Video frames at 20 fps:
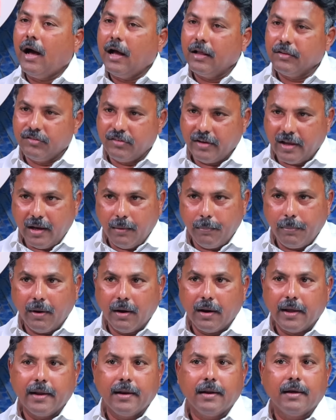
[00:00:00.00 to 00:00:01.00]
ఆ జైలు
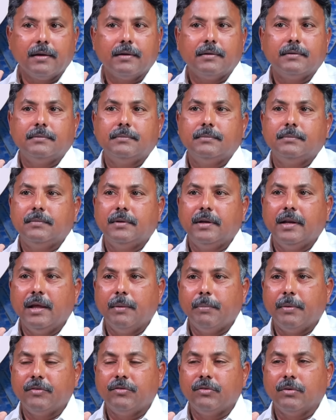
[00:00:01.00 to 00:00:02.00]
అయిన
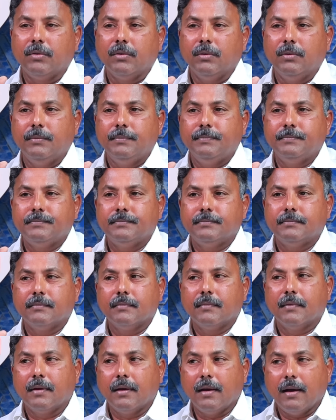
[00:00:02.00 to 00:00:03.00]
నేపథ్యంలో
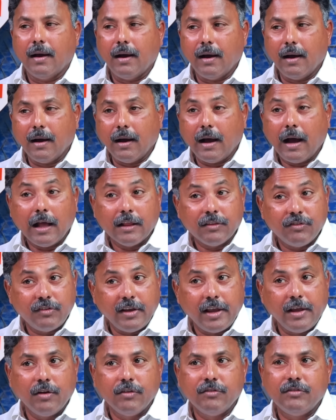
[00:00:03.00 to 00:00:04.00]
ఆ
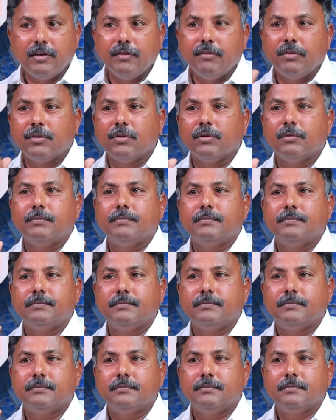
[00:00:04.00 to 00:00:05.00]
జైలు జీవితం
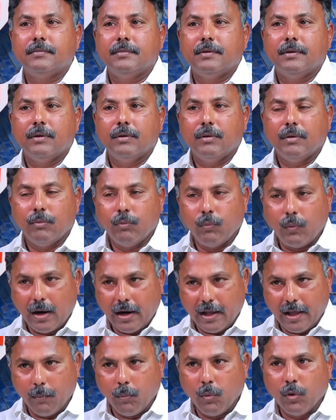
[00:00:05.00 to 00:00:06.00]

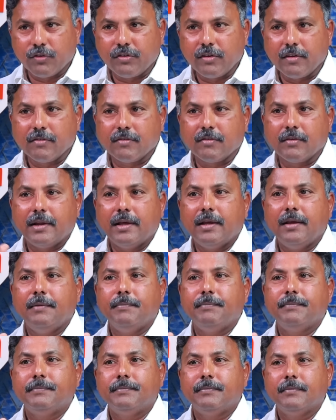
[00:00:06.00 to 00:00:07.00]
వాళ్ళ ఎమోషన్స్ని
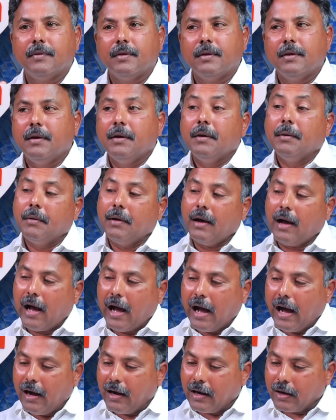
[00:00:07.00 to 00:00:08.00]

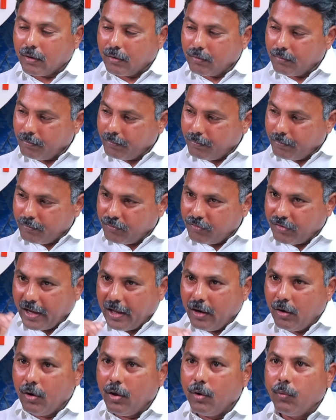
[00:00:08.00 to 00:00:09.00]
ఆ
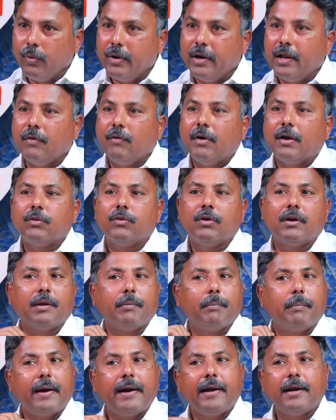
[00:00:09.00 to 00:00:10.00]
జైల్లో ఉండేవారితో
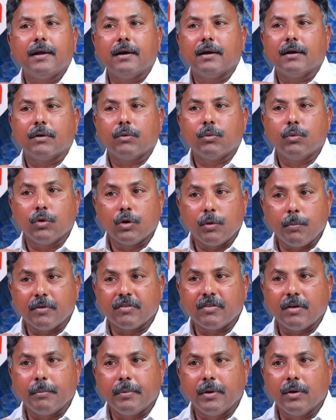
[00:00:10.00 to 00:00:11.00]
బయట కుటుంబ
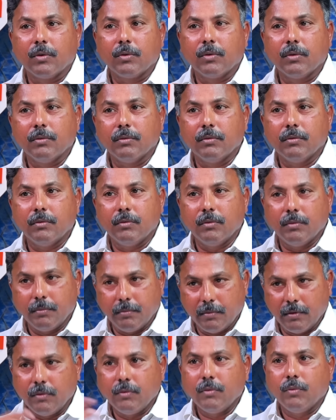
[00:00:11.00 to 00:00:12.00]
సభ్యులకు
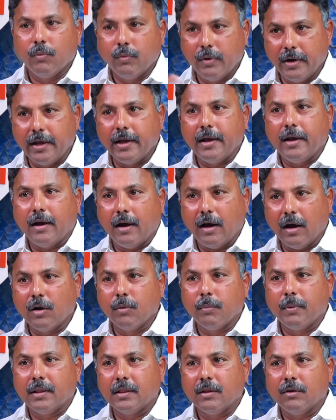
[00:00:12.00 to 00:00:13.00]
ఉండే
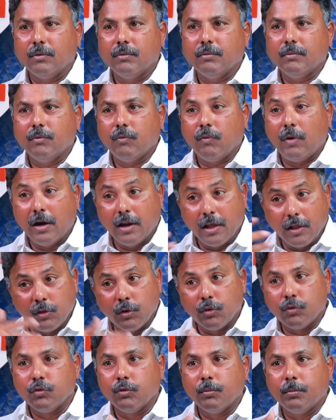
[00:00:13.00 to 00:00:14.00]
అనుబంధం వాళ్ళ
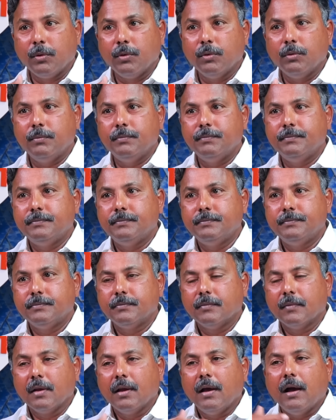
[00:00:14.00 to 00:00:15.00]
ఎదురు చూపులు
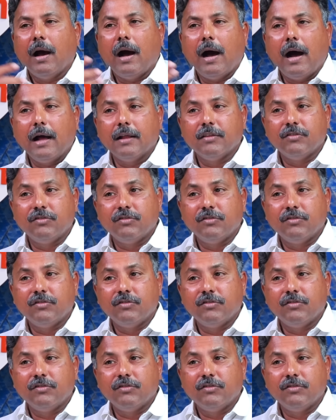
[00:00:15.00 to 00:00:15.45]
ఆ